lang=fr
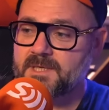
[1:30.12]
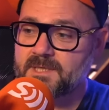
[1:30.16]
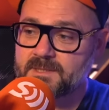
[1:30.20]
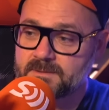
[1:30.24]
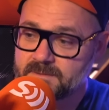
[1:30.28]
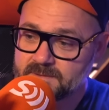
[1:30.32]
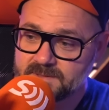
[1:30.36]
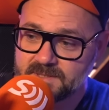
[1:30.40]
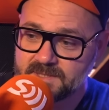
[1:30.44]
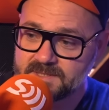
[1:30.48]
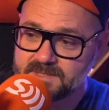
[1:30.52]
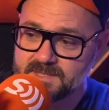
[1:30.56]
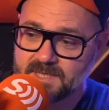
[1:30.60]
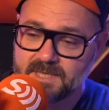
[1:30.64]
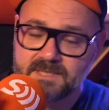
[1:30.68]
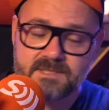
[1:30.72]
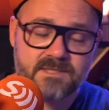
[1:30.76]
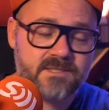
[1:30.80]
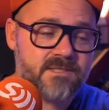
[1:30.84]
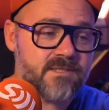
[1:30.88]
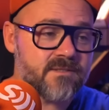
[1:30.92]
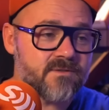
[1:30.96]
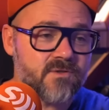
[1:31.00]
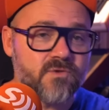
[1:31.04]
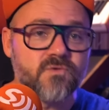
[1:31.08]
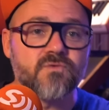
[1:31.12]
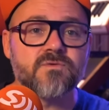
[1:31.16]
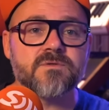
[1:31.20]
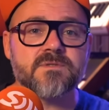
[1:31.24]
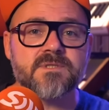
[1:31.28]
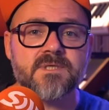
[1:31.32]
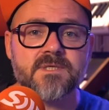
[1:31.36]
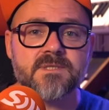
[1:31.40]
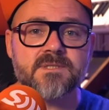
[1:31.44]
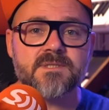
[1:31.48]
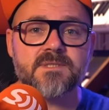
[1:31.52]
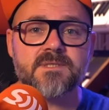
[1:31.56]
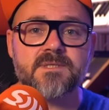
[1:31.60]
À côté de ça, il y a des tonnes de
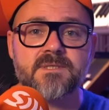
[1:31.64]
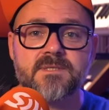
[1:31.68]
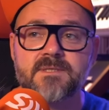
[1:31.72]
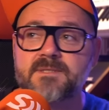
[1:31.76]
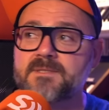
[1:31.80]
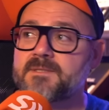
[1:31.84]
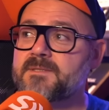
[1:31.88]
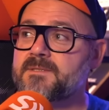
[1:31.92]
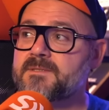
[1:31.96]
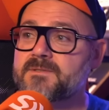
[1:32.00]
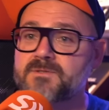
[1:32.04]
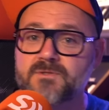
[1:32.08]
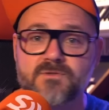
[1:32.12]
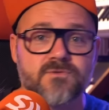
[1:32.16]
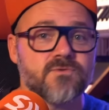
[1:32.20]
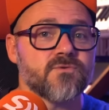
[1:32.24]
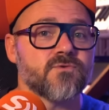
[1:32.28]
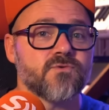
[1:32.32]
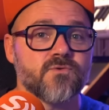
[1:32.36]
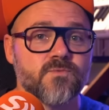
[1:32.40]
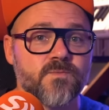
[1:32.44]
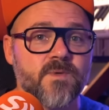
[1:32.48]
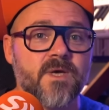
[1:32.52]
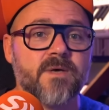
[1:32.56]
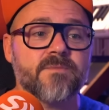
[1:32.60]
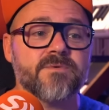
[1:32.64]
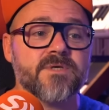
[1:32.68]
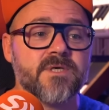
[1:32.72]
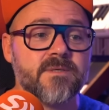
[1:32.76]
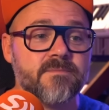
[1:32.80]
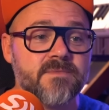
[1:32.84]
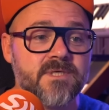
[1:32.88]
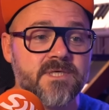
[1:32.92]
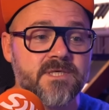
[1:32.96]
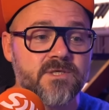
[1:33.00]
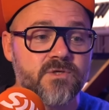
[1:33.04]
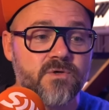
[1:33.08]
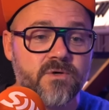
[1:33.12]
synthés qui sonnent super bien,
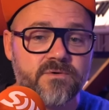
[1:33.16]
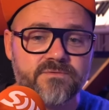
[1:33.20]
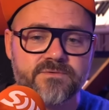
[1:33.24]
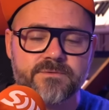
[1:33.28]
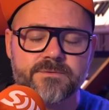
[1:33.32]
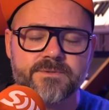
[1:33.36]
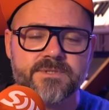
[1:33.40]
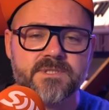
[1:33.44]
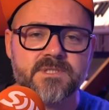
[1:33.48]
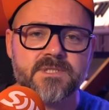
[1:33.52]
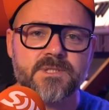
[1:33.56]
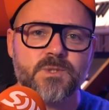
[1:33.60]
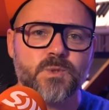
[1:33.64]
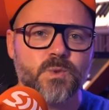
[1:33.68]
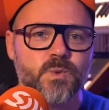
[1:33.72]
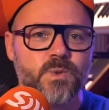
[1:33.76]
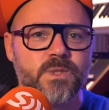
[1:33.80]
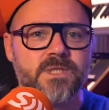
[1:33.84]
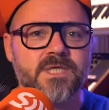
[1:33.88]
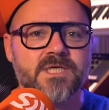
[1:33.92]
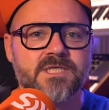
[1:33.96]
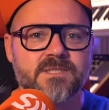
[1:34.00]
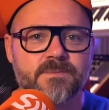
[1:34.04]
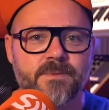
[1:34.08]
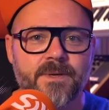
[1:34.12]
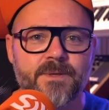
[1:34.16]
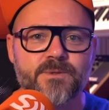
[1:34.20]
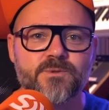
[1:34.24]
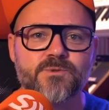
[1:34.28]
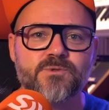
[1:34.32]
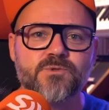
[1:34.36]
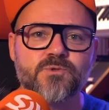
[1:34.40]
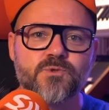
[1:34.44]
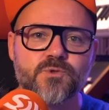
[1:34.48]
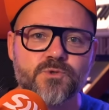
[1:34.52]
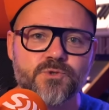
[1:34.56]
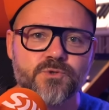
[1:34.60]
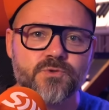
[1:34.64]
mais qui offrent aussi une
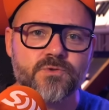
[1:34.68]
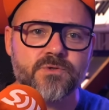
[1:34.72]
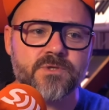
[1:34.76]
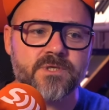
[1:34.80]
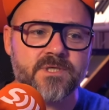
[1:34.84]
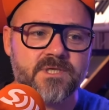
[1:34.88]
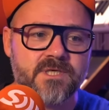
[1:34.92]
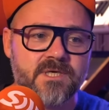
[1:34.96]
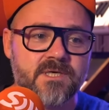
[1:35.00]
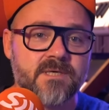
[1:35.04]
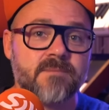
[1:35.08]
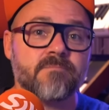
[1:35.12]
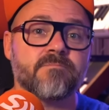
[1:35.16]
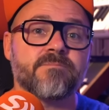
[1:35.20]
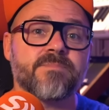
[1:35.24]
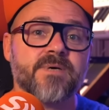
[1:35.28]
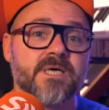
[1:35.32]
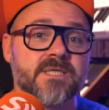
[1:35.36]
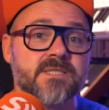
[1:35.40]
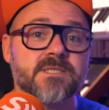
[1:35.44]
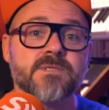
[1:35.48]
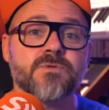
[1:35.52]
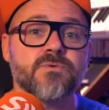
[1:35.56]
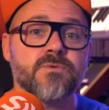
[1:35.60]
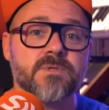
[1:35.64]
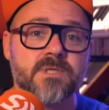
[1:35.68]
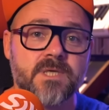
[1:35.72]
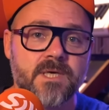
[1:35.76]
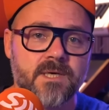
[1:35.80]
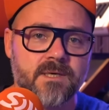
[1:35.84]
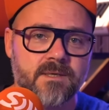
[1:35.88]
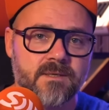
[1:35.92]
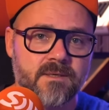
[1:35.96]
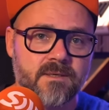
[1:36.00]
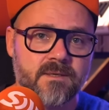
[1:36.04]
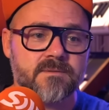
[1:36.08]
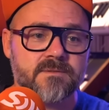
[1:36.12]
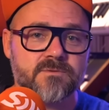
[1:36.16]
expérience de jeu qui est
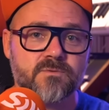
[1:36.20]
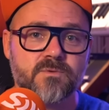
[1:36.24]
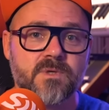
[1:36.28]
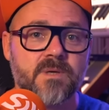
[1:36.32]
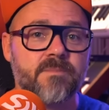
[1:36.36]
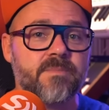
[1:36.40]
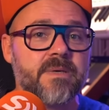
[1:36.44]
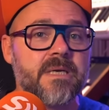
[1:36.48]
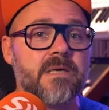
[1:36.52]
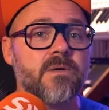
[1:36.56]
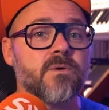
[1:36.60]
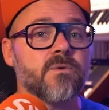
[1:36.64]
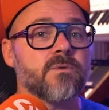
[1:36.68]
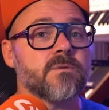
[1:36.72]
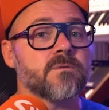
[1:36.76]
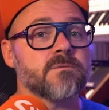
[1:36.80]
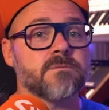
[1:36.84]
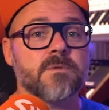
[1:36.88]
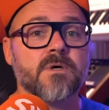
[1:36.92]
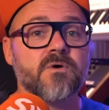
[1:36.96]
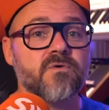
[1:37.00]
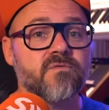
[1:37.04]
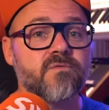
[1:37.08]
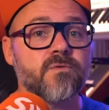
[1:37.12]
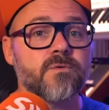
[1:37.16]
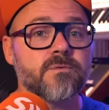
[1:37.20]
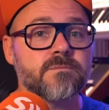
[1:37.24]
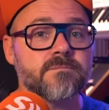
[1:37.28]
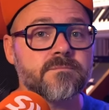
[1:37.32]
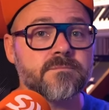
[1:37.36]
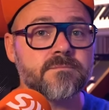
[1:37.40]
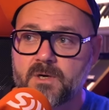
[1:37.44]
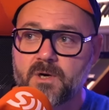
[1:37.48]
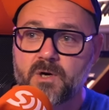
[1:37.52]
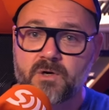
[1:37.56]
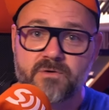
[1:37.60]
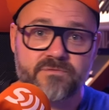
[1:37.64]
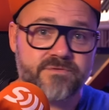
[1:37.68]
particulière, ce qu'on appelle le workflow.
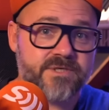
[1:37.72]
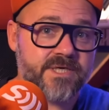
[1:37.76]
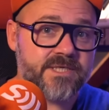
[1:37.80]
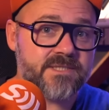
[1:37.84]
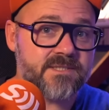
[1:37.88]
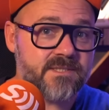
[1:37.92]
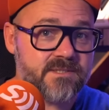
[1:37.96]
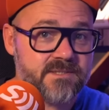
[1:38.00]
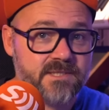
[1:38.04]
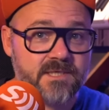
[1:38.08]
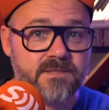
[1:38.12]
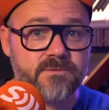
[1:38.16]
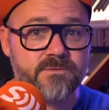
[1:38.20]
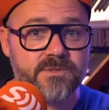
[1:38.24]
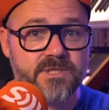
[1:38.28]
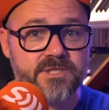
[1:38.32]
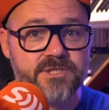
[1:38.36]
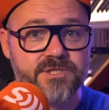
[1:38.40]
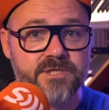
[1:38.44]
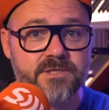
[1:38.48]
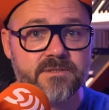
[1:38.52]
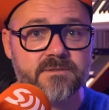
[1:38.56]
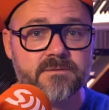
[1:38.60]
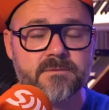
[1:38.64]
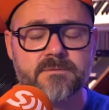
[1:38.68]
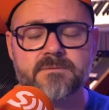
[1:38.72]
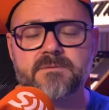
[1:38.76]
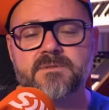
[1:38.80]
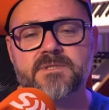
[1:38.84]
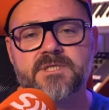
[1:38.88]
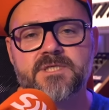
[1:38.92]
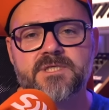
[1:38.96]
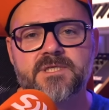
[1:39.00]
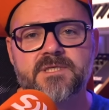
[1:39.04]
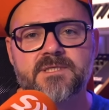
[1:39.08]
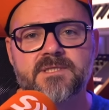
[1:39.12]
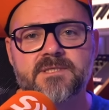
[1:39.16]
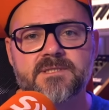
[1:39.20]
En vrai, c'est ça qu'on achète quand on
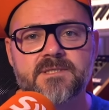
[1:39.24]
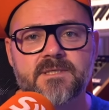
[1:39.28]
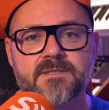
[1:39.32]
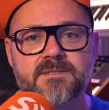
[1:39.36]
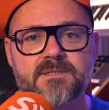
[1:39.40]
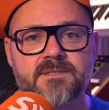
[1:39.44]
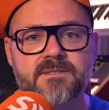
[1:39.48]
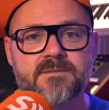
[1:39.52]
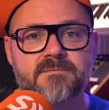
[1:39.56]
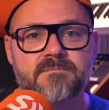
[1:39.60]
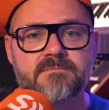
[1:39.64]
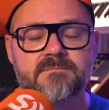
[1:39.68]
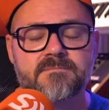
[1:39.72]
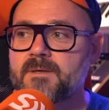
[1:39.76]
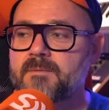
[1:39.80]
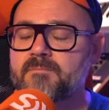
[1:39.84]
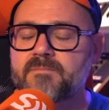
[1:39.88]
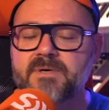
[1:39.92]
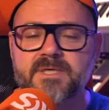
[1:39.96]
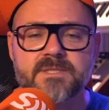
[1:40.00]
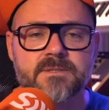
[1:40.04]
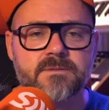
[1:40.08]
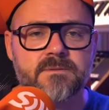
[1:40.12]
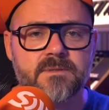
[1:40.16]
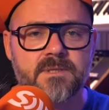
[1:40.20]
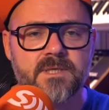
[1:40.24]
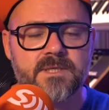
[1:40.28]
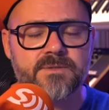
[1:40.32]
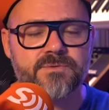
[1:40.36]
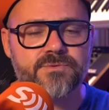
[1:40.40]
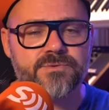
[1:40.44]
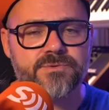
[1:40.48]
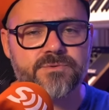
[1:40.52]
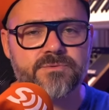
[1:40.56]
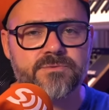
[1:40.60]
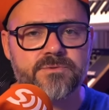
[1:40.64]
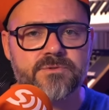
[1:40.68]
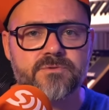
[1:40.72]
achète un synthé. Parce qu'au-delà
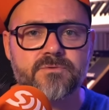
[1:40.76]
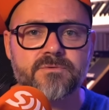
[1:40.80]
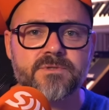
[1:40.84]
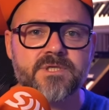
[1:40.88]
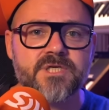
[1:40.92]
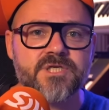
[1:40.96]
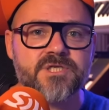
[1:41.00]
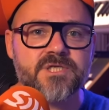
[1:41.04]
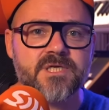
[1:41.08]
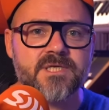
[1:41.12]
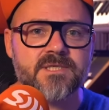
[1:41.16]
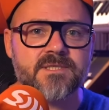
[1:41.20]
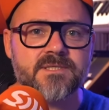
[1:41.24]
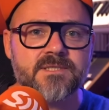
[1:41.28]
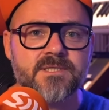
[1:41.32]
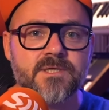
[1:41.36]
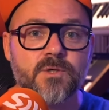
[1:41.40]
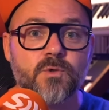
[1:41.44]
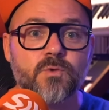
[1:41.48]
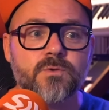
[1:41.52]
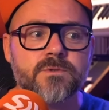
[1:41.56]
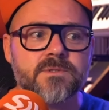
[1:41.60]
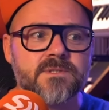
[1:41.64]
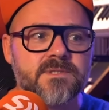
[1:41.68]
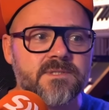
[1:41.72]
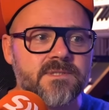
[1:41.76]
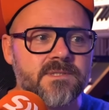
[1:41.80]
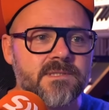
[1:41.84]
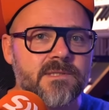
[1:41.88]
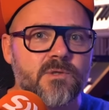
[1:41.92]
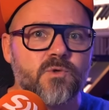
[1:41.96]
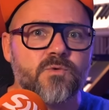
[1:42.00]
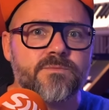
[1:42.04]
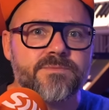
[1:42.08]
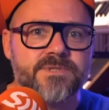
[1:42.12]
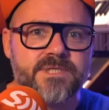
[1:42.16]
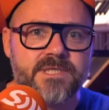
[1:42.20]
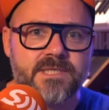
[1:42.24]
du son, ce qu'on achète, c'est aussi
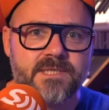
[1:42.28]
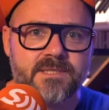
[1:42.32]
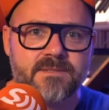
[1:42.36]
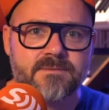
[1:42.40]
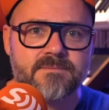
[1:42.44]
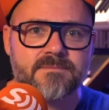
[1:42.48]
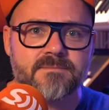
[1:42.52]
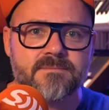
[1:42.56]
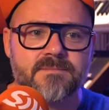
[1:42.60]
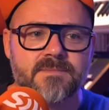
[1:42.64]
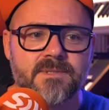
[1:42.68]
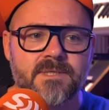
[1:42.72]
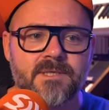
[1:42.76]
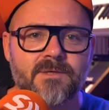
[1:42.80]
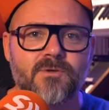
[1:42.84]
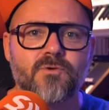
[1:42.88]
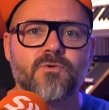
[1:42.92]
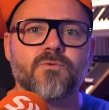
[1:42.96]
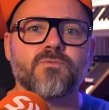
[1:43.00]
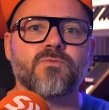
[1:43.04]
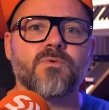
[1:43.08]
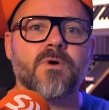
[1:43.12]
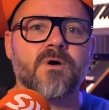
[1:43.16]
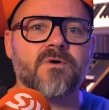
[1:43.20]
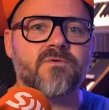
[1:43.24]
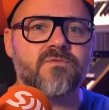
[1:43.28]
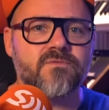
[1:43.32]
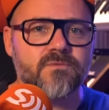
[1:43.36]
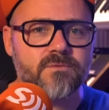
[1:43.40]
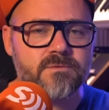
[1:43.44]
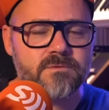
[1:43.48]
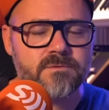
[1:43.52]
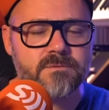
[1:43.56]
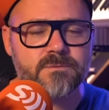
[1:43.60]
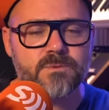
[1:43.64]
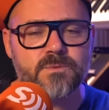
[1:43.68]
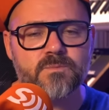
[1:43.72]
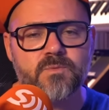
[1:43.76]
l'objet et le
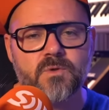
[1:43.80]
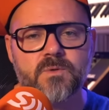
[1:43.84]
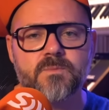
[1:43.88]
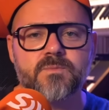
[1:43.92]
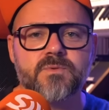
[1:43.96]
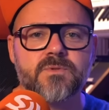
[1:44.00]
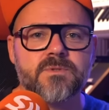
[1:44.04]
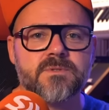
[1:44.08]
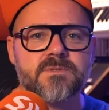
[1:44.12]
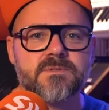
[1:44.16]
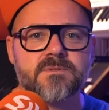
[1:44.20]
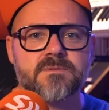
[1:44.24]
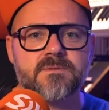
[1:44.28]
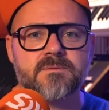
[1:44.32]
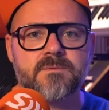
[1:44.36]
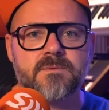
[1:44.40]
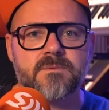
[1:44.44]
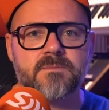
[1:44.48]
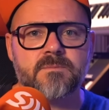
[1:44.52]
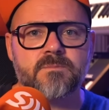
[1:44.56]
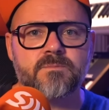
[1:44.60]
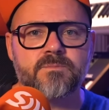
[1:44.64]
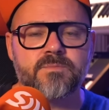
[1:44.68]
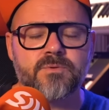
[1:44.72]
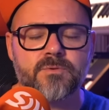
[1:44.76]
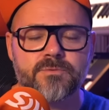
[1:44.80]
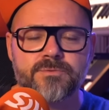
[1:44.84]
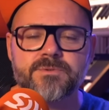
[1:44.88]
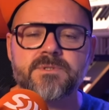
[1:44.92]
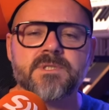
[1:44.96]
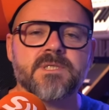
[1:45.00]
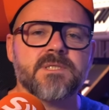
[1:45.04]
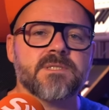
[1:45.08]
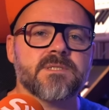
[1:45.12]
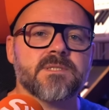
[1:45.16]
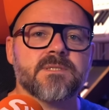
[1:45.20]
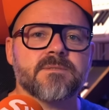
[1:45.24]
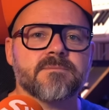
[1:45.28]
workflow qu'on nous propose pour
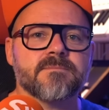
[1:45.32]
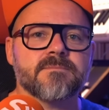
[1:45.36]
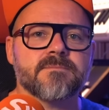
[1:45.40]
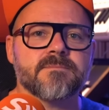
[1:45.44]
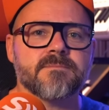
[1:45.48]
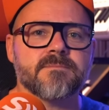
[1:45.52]
l'utiliser.